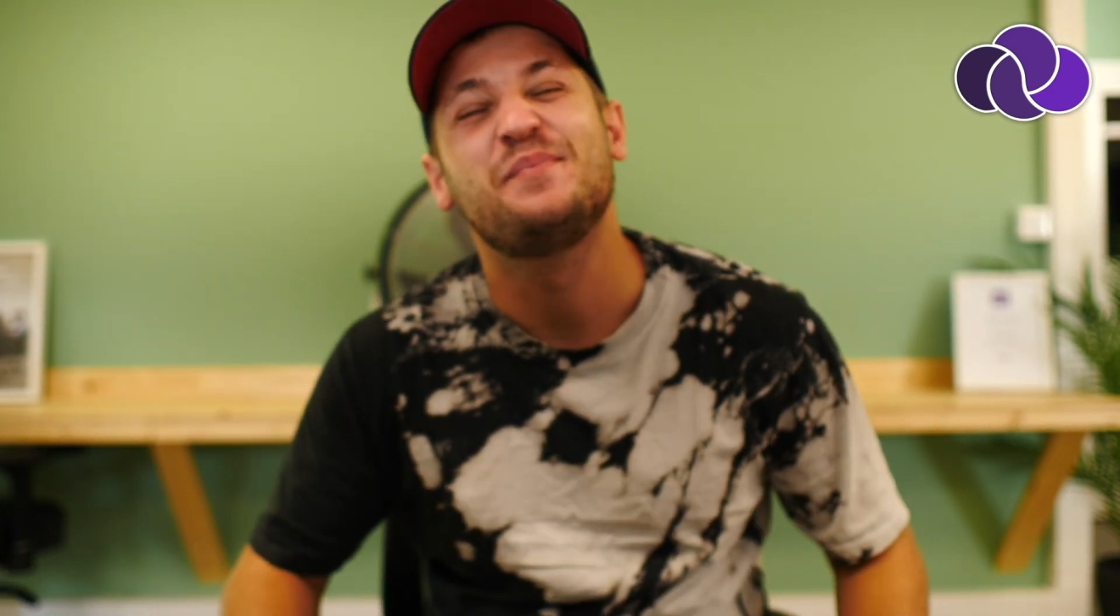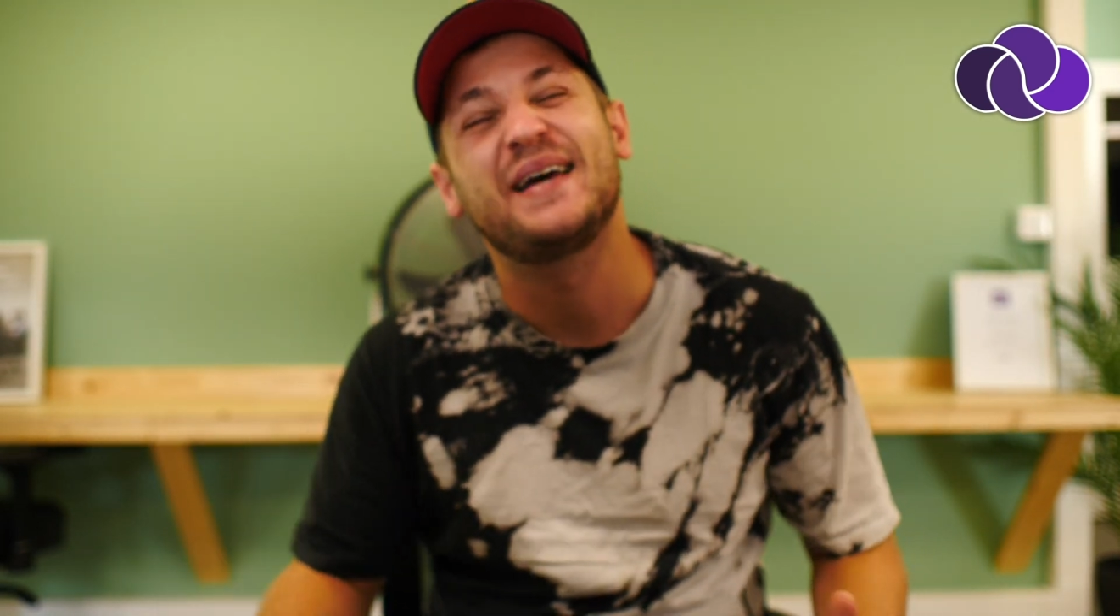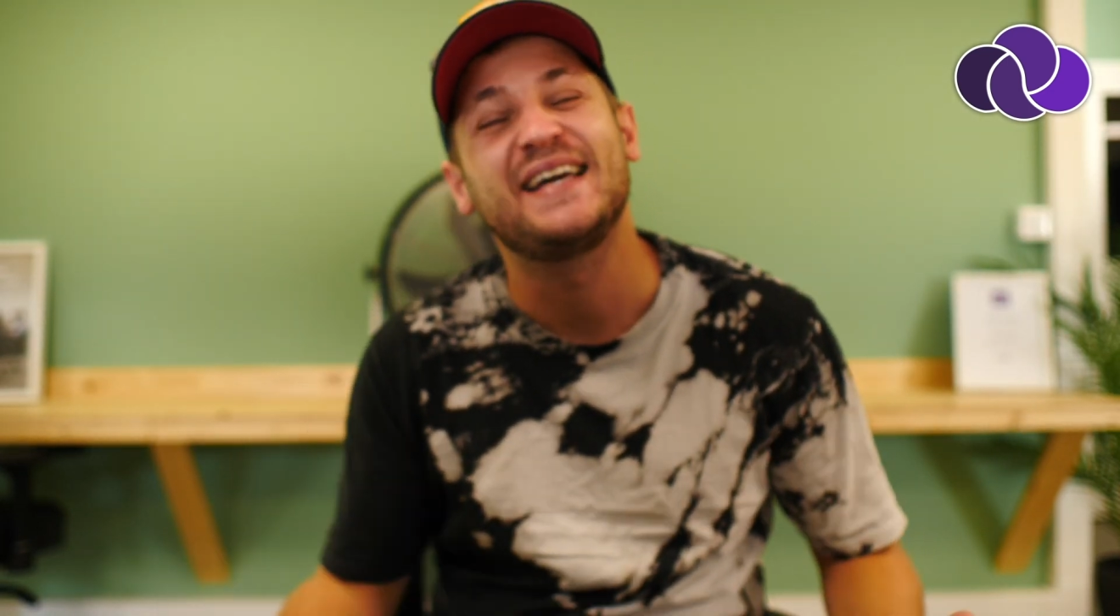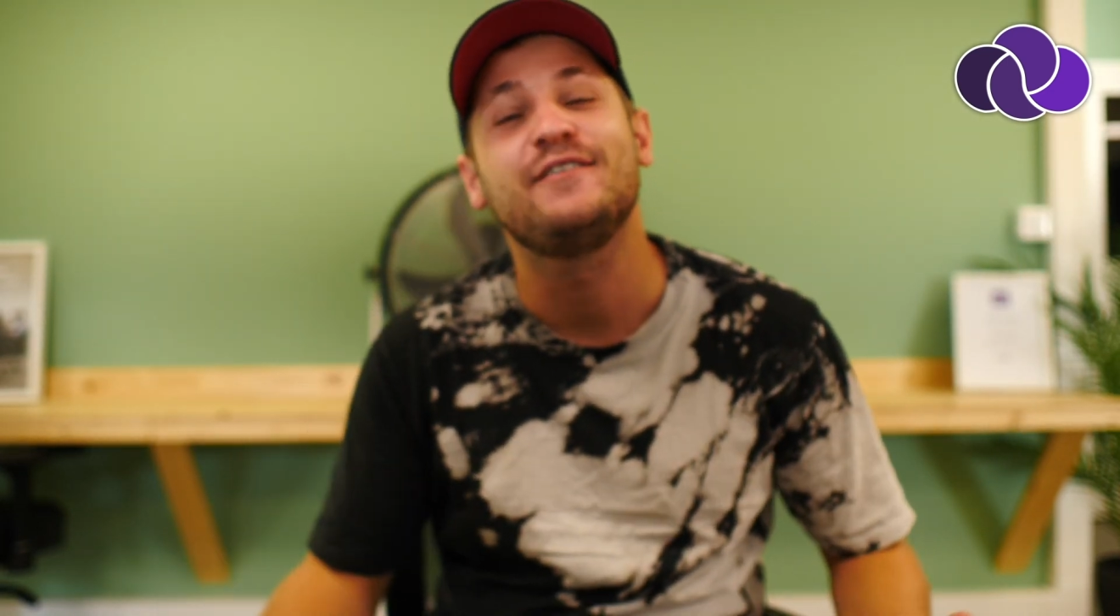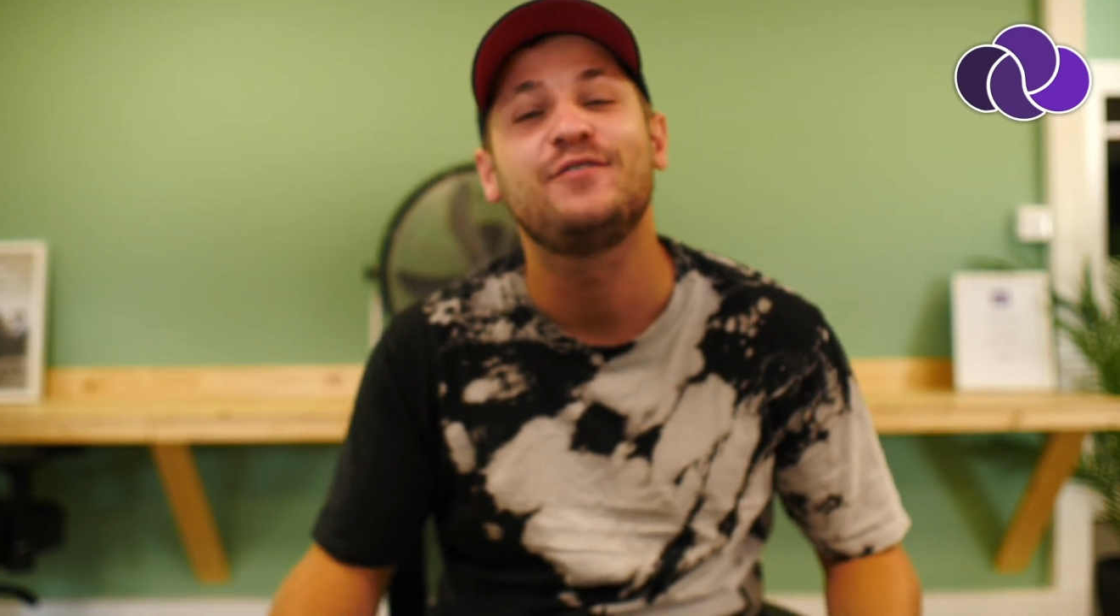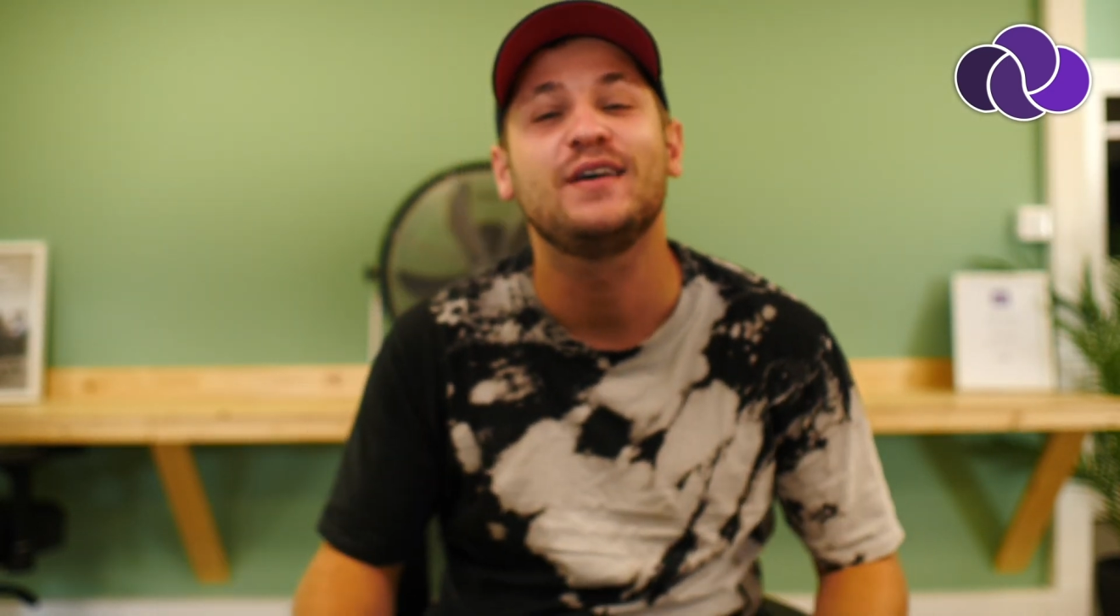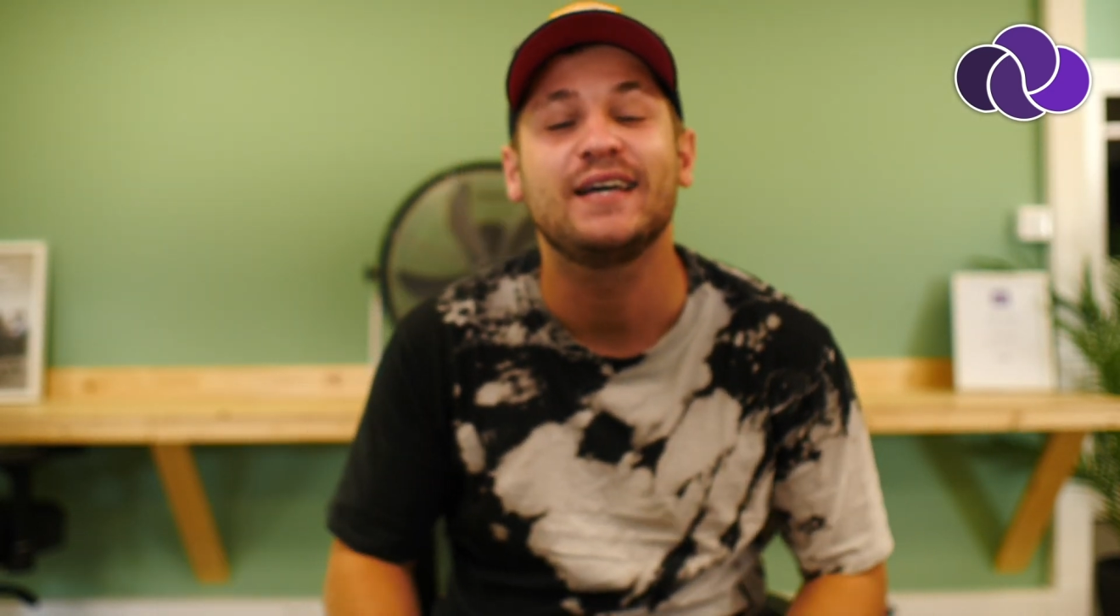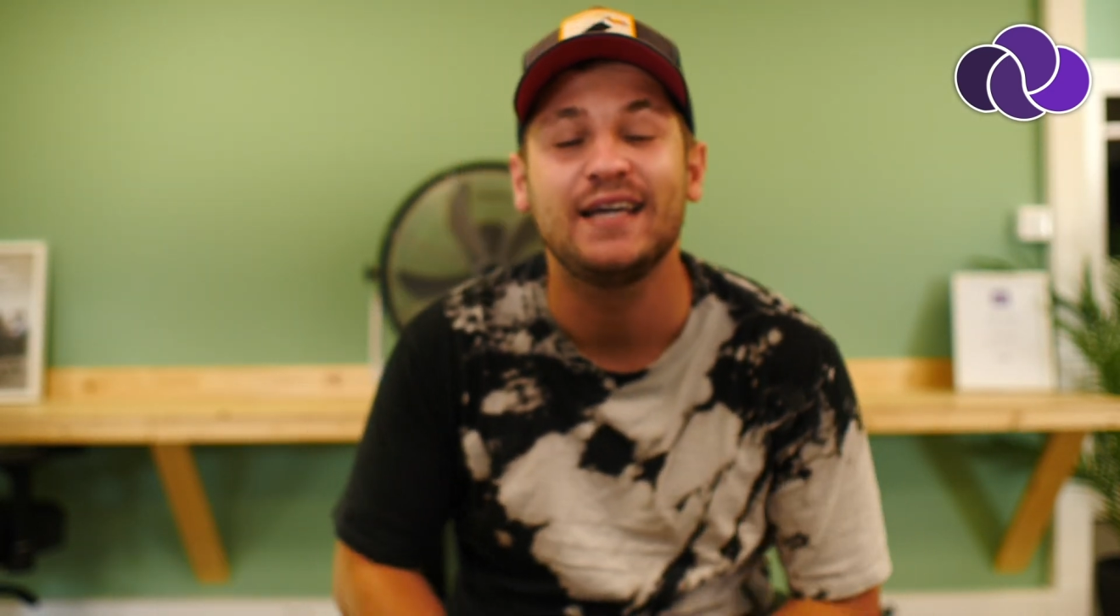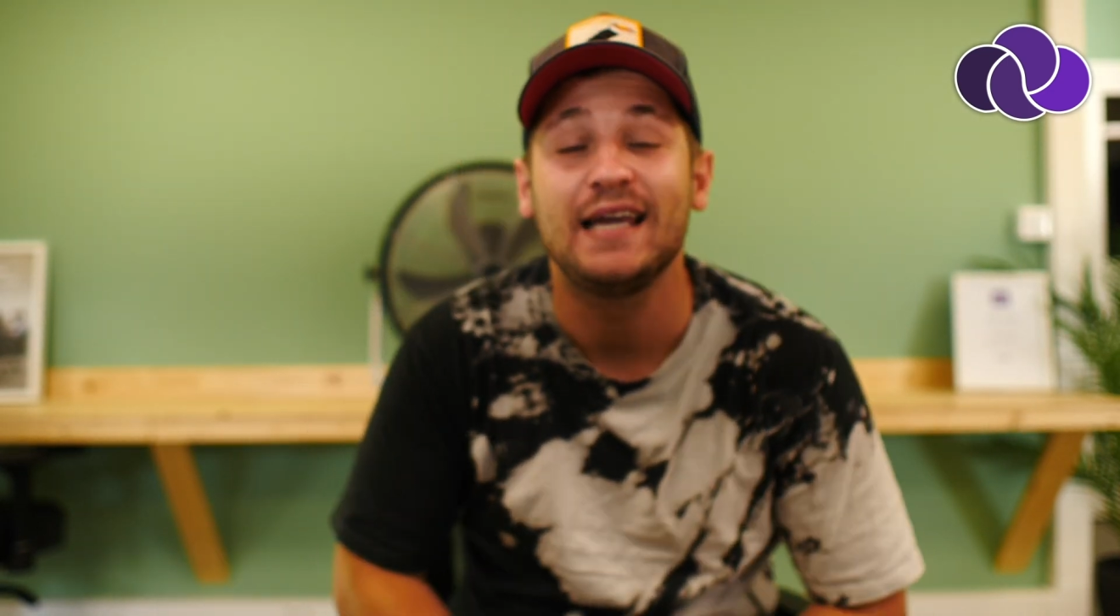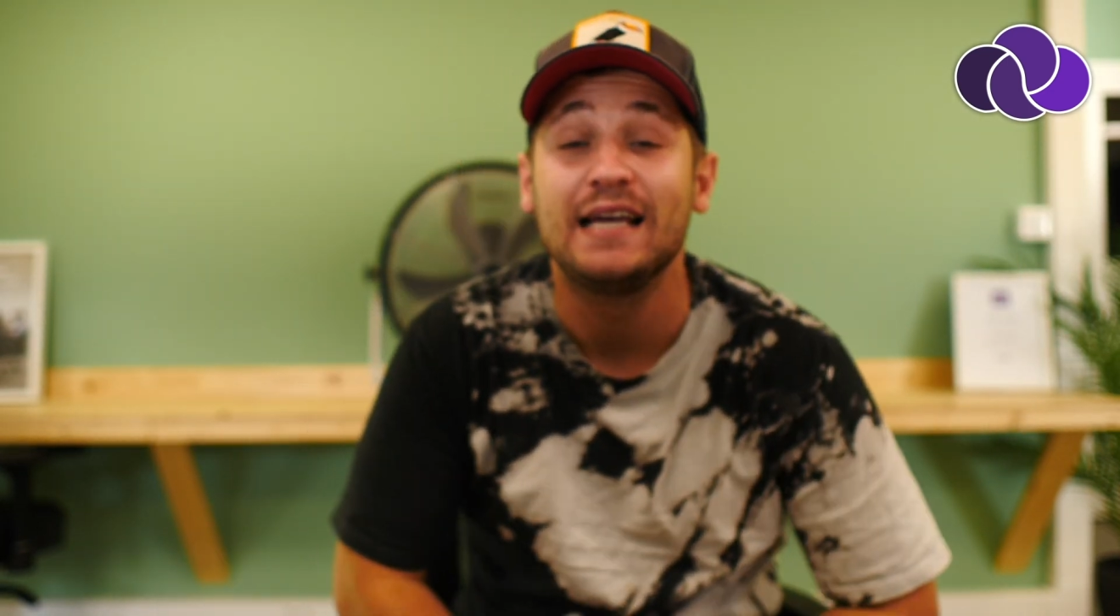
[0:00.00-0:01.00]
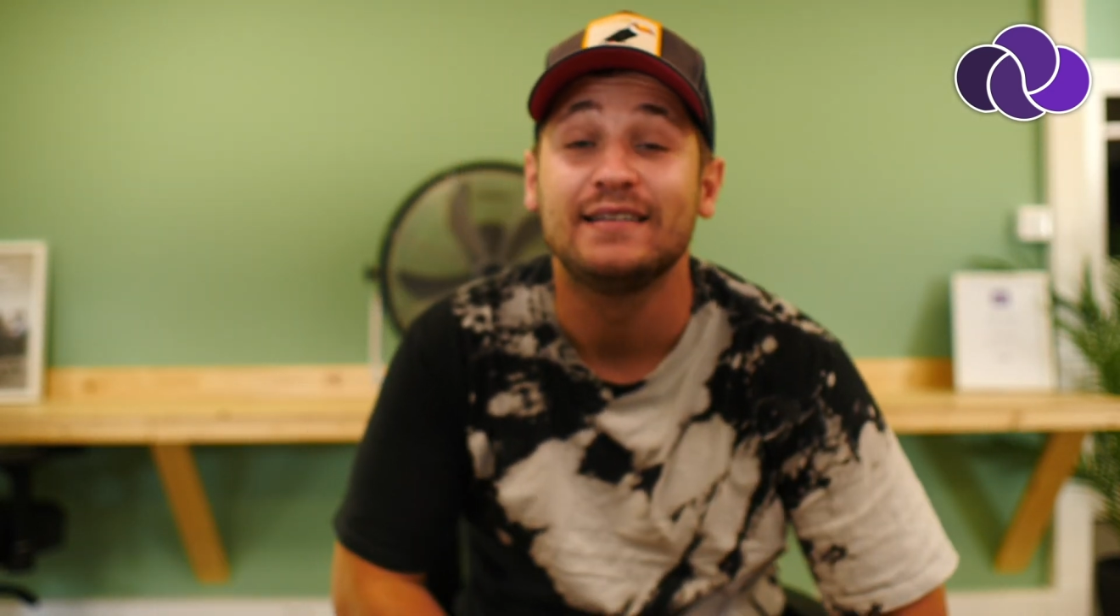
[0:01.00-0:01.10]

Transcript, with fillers: préférée